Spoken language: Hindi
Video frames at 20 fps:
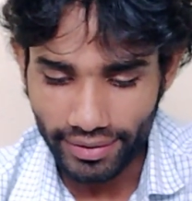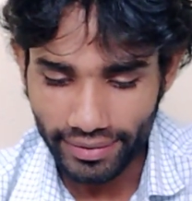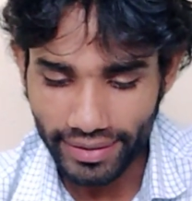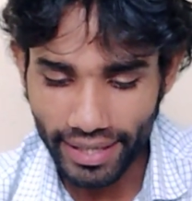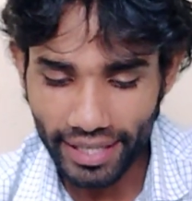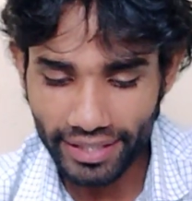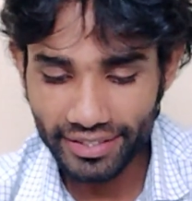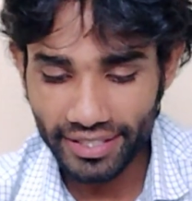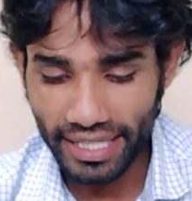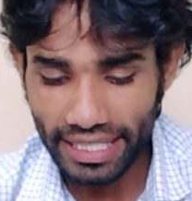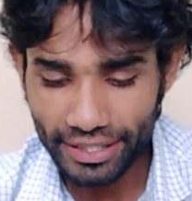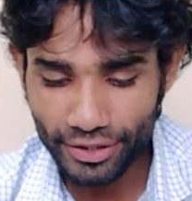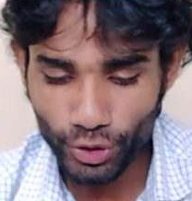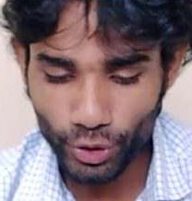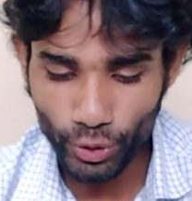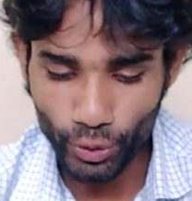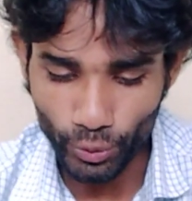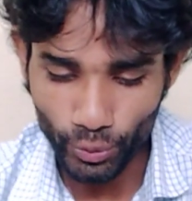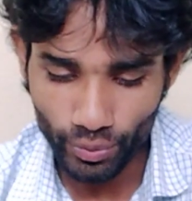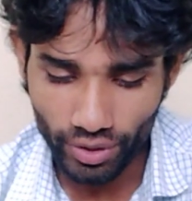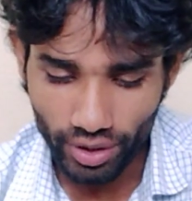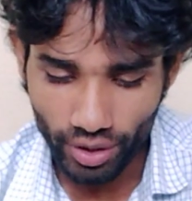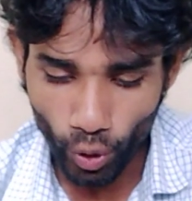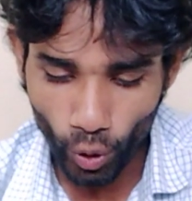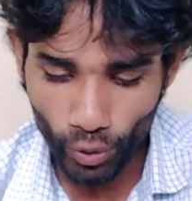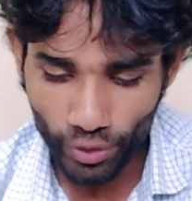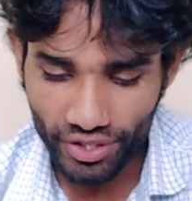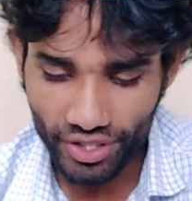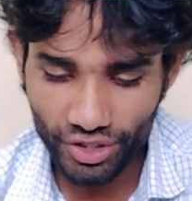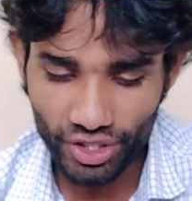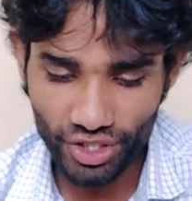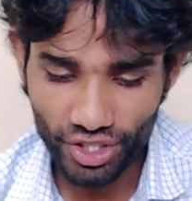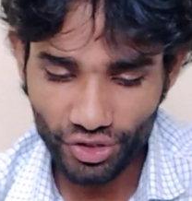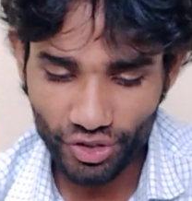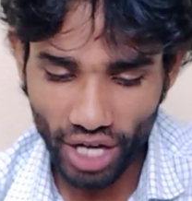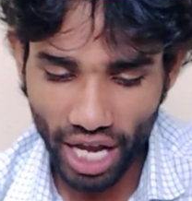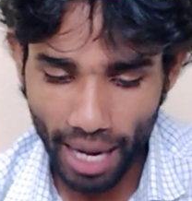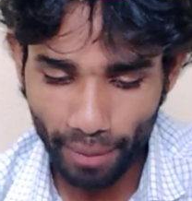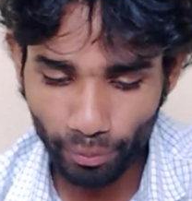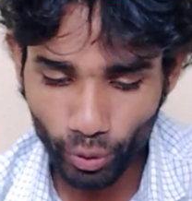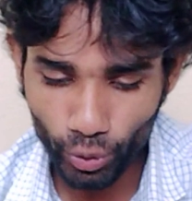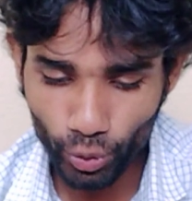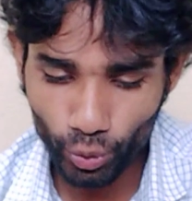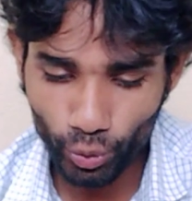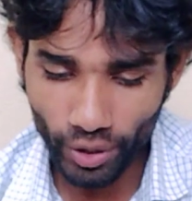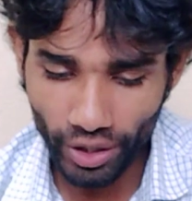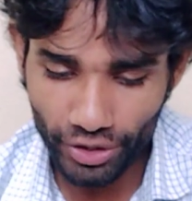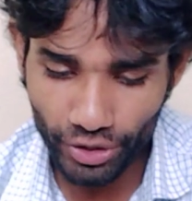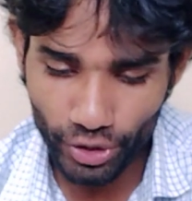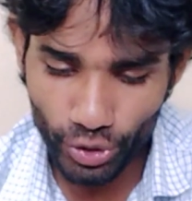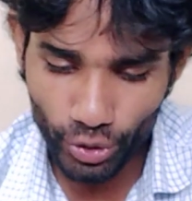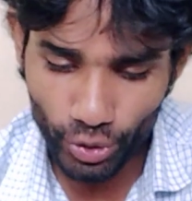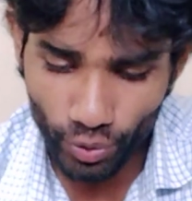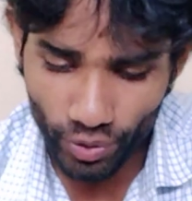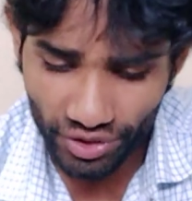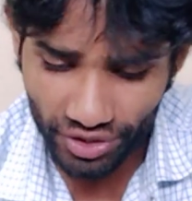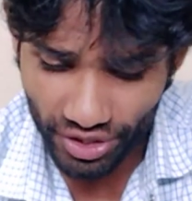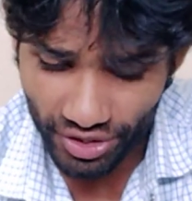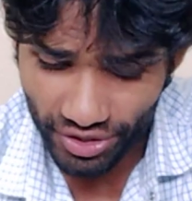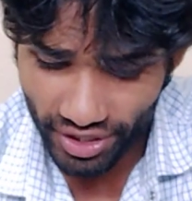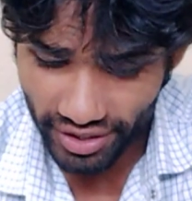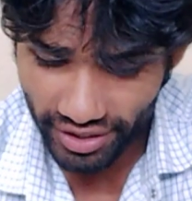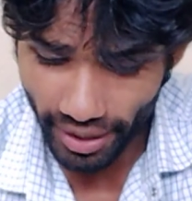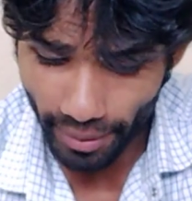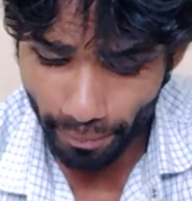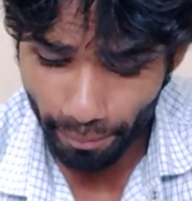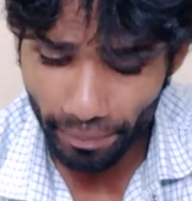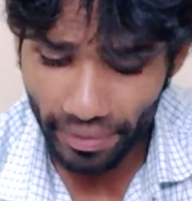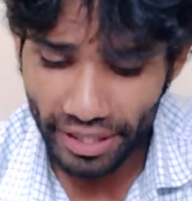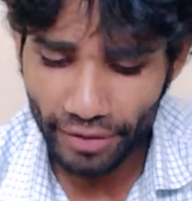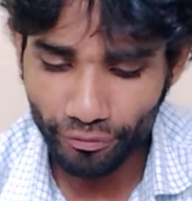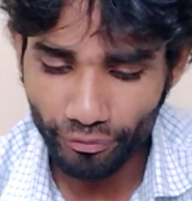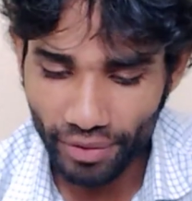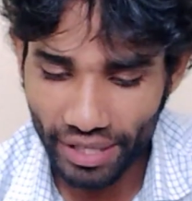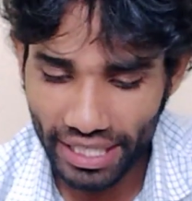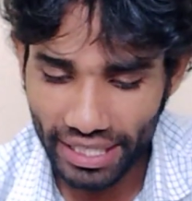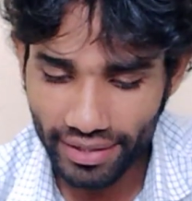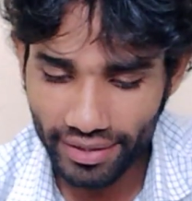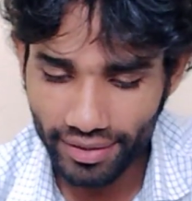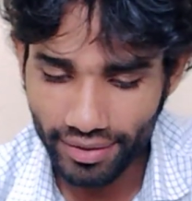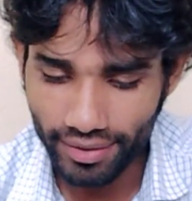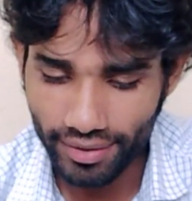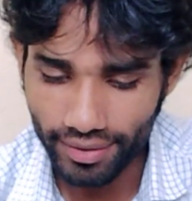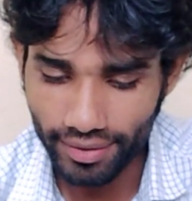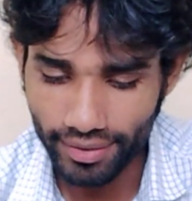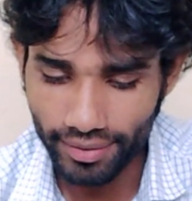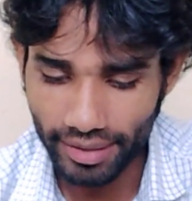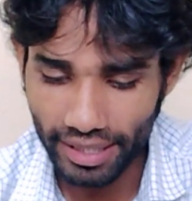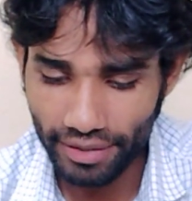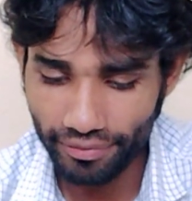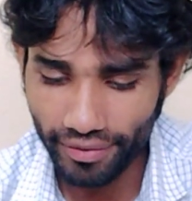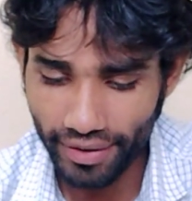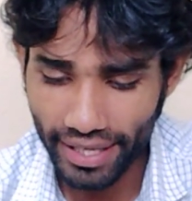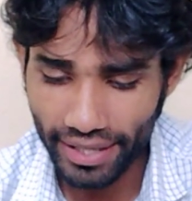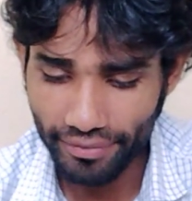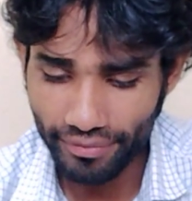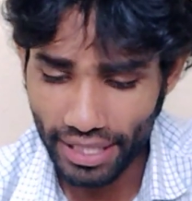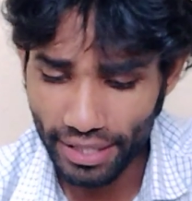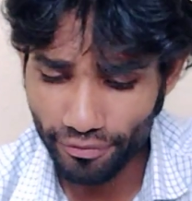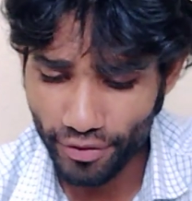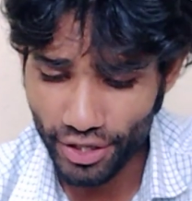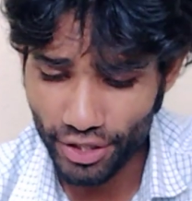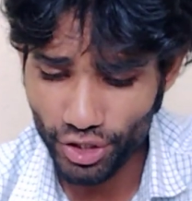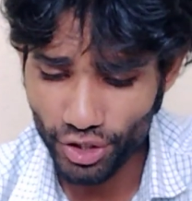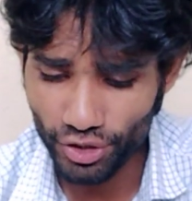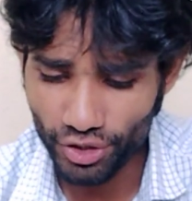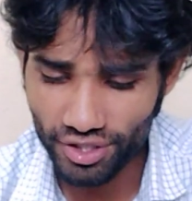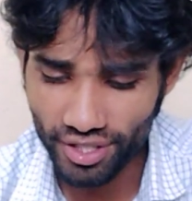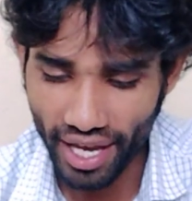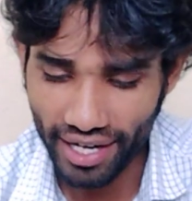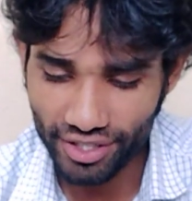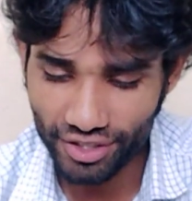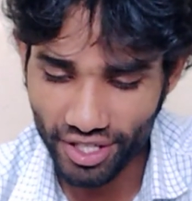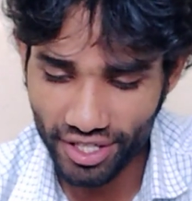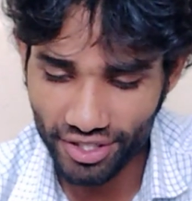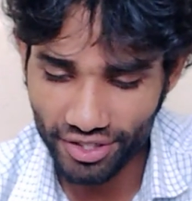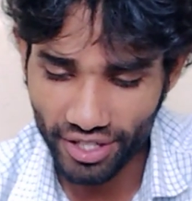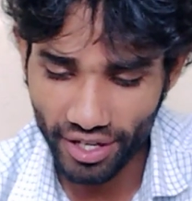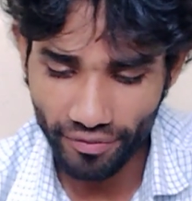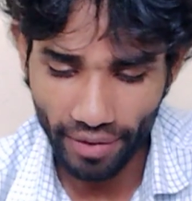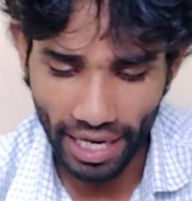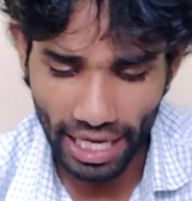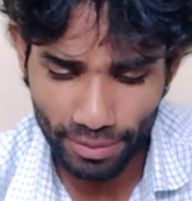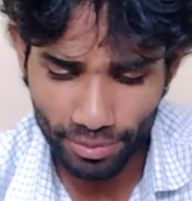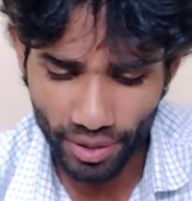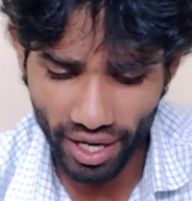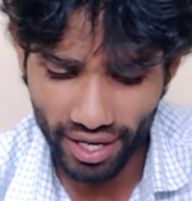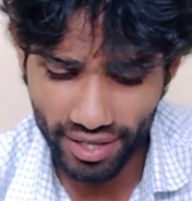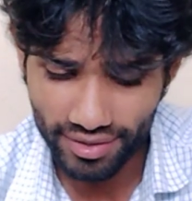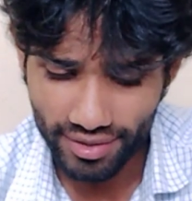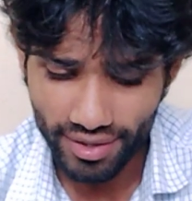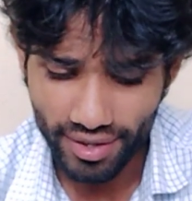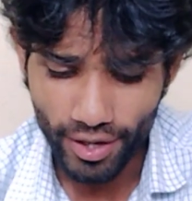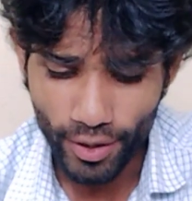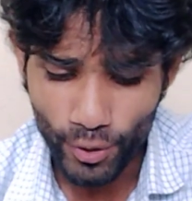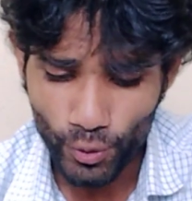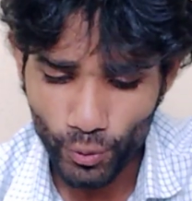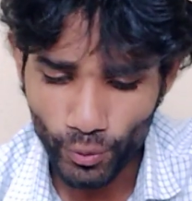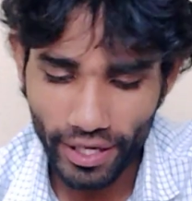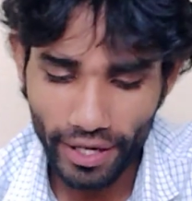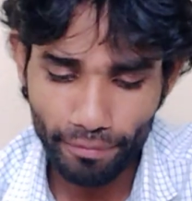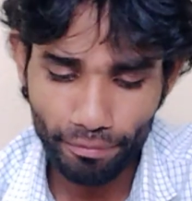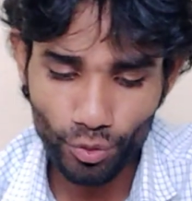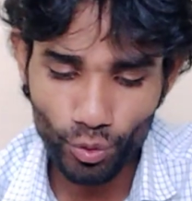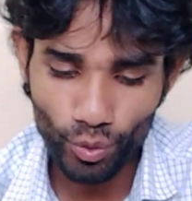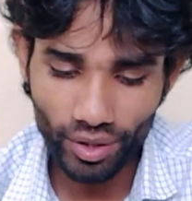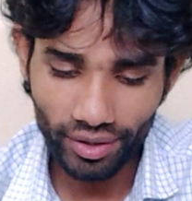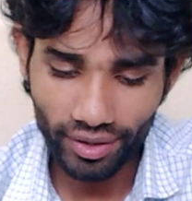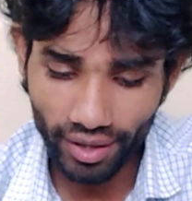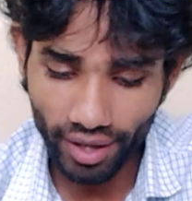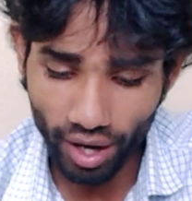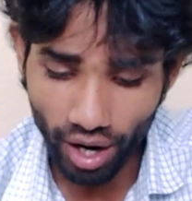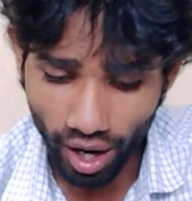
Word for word: दैट्स इट्स यू और नीचे जस्ट आपको टू कंटिन्यू यूर सीजन कंप्लीट वेरी वेरीफाई वेरीफिकेशन दिस एक्स्ट्रा स्टेप हेल्प अस टू कीप यूर